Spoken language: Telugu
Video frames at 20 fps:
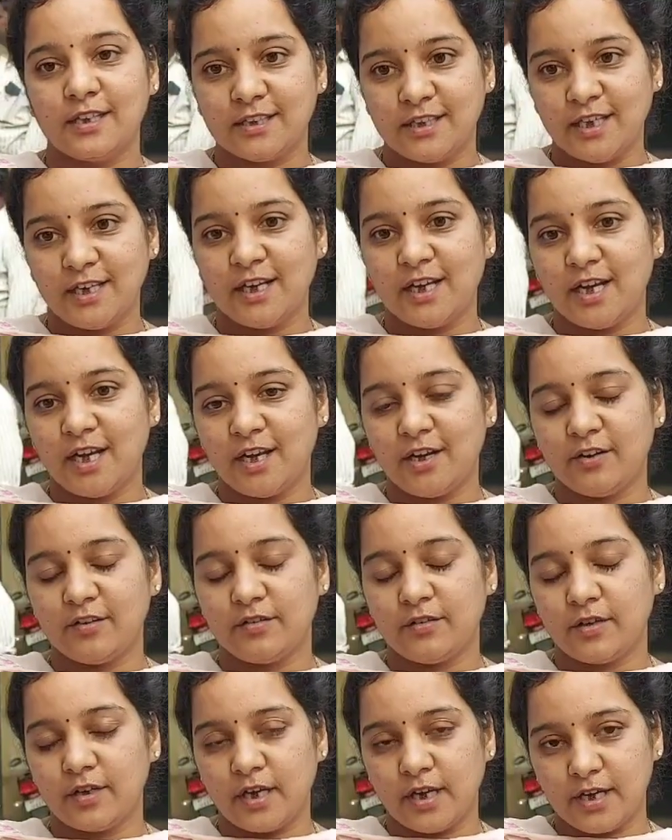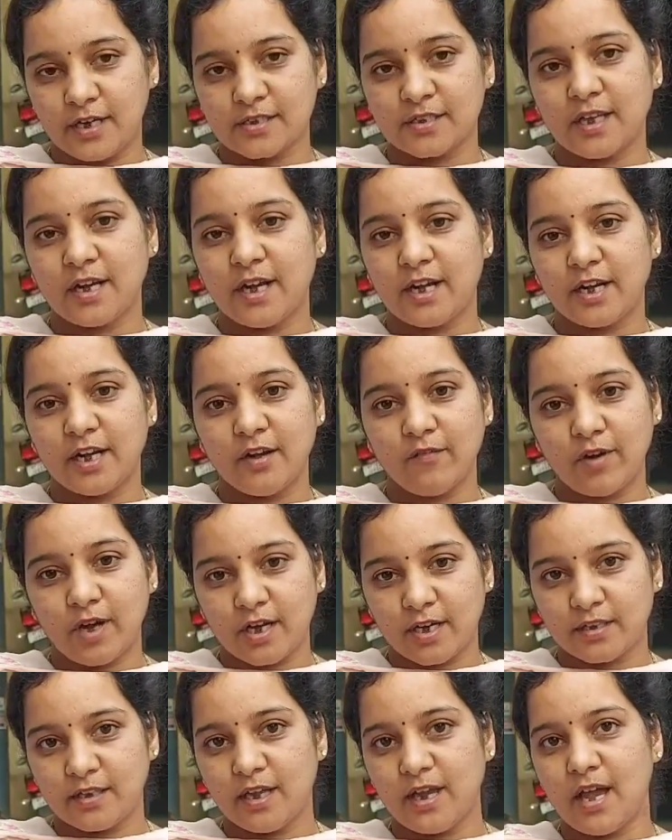దీన్ని నేను ఎన్నిసార్లు అడిగినా
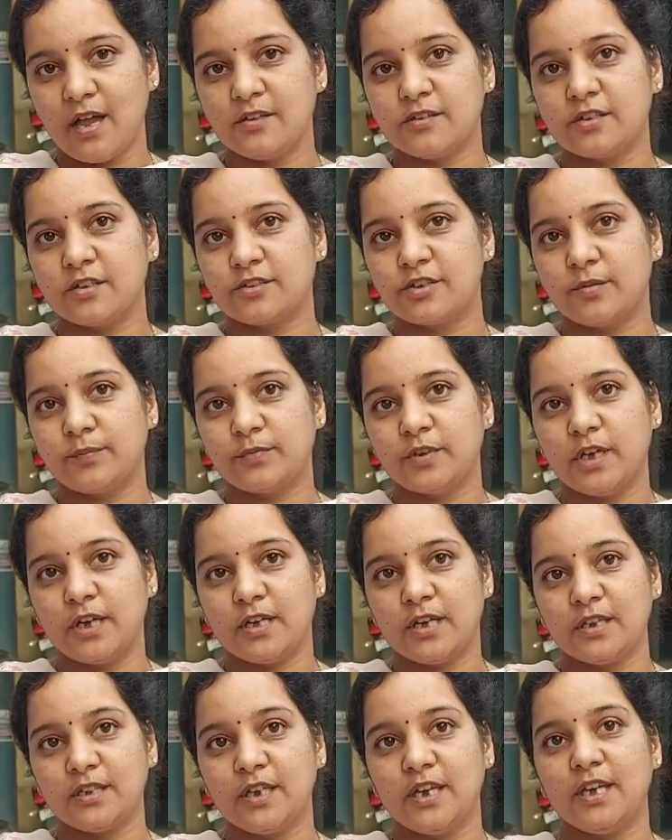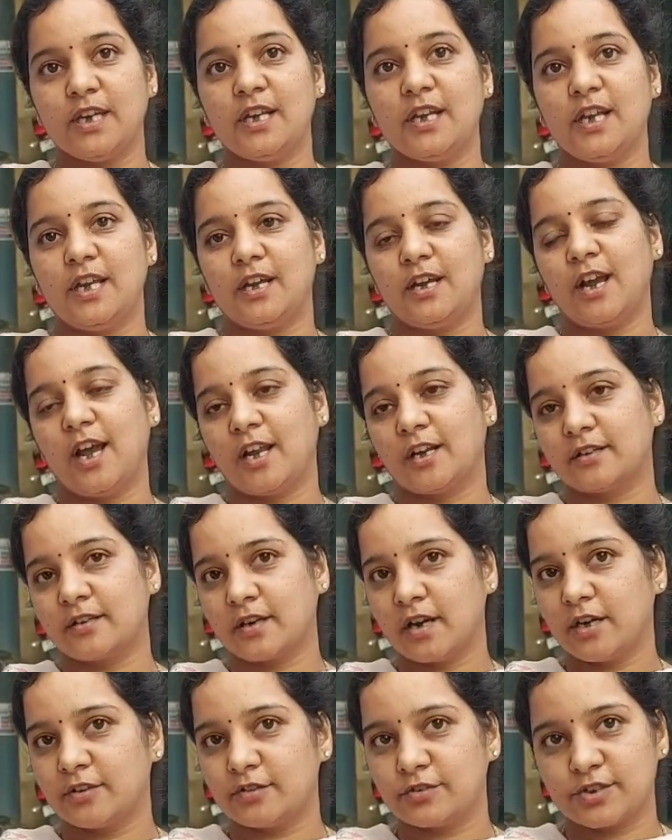వాళ్ళు ఇదే ఆన్సర్ చెప్తుంటే దీన్ని
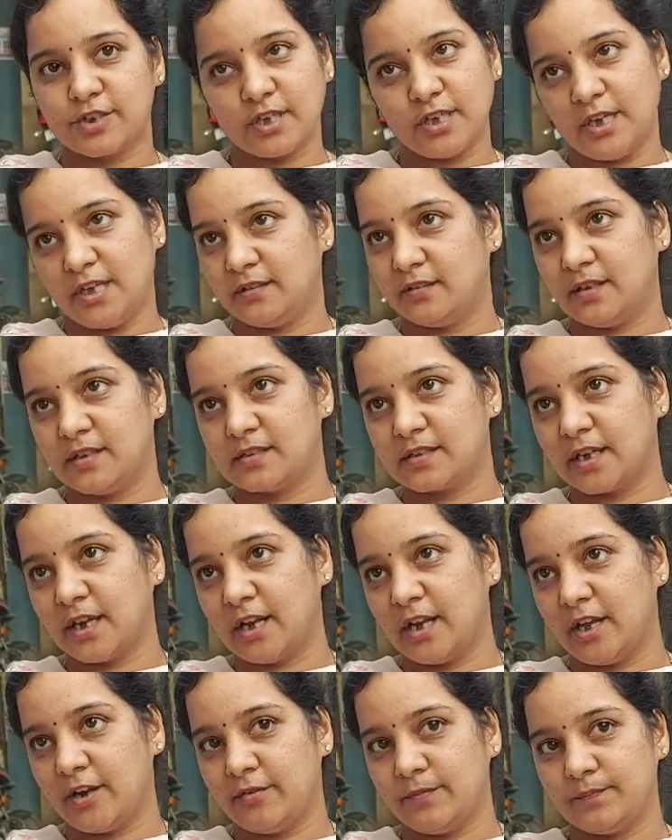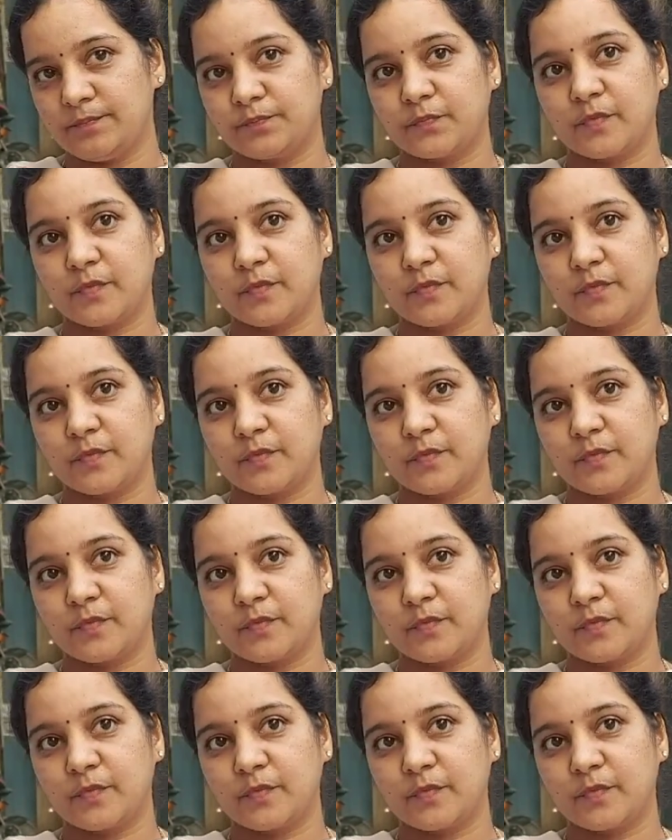కలెక్టర్ గారి దృష్టికి నేను తీసుకెళ్ళాను